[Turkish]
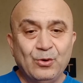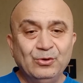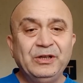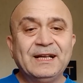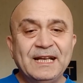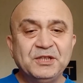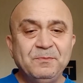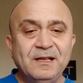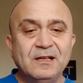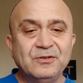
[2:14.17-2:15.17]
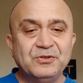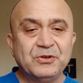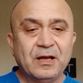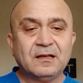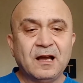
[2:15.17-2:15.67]
Konuya geçmeden
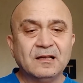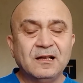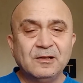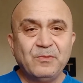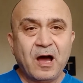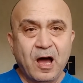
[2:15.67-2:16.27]
önce kanalıma